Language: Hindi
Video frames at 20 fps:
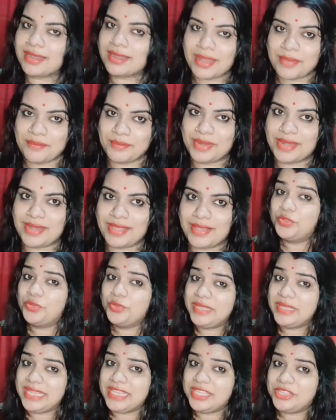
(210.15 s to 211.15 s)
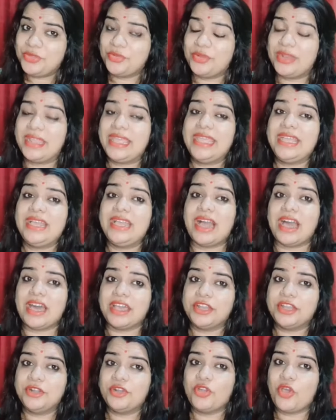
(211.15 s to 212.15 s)
आराम मिलेगा तो ये तो रहे
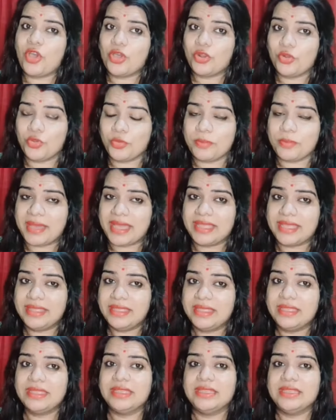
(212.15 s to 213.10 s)
कारण और उपाय